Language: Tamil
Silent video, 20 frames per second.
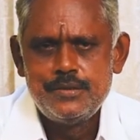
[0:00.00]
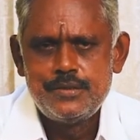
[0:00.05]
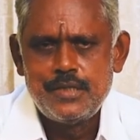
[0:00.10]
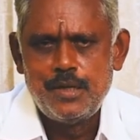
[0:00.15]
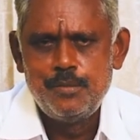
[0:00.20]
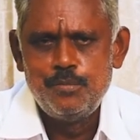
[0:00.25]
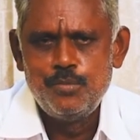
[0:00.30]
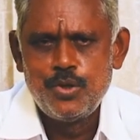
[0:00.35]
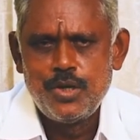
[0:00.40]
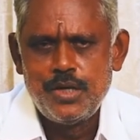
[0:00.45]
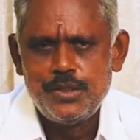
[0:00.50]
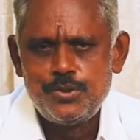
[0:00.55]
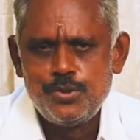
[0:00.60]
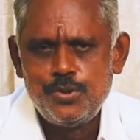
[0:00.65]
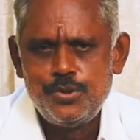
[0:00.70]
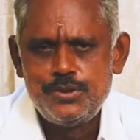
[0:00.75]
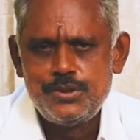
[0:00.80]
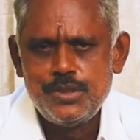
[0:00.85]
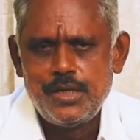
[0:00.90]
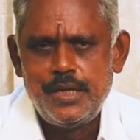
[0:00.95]
சண்முகா
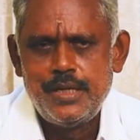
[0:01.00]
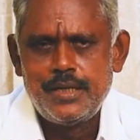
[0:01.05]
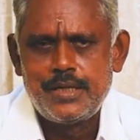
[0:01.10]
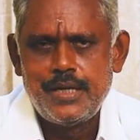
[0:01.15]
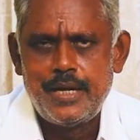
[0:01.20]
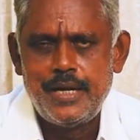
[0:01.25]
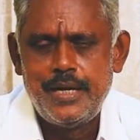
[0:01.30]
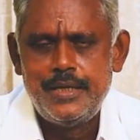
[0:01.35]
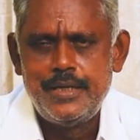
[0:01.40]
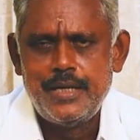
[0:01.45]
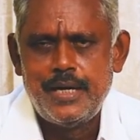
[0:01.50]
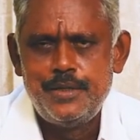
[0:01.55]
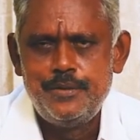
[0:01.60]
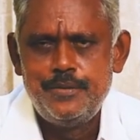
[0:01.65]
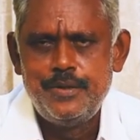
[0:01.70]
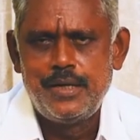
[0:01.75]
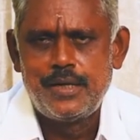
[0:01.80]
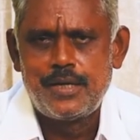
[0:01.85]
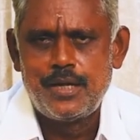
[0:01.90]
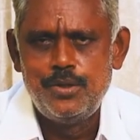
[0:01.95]
தொழிற்சாலை கலை
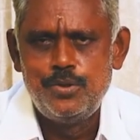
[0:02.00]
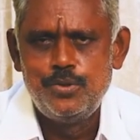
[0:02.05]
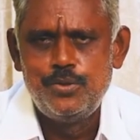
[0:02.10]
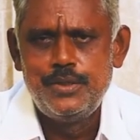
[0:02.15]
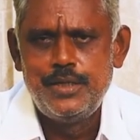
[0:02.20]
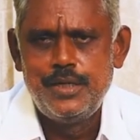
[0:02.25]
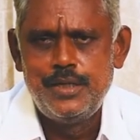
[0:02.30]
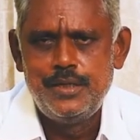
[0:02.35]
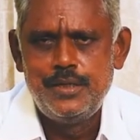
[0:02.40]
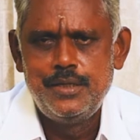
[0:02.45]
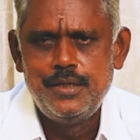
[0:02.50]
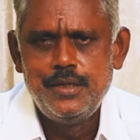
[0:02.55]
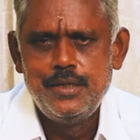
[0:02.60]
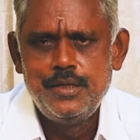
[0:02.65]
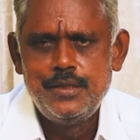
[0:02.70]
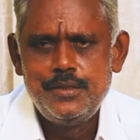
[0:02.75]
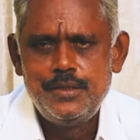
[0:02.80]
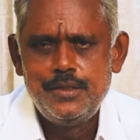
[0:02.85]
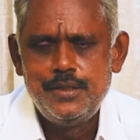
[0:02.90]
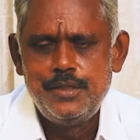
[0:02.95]
அறிவியல் கல்லூரியை
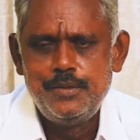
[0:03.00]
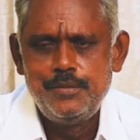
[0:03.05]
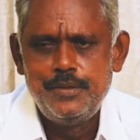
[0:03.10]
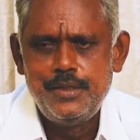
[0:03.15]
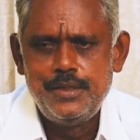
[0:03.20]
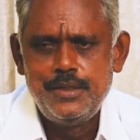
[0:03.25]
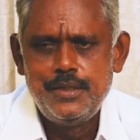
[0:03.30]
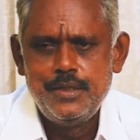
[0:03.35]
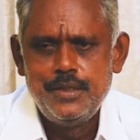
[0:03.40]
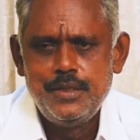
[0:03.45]
நிறுவி